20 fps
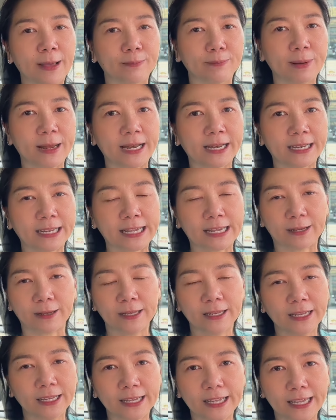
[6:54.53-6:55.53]
เป็นอีก
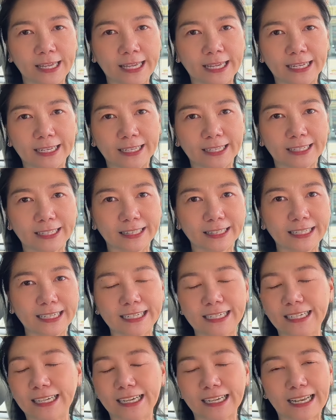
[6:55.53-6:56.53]
อีกหนึ่ง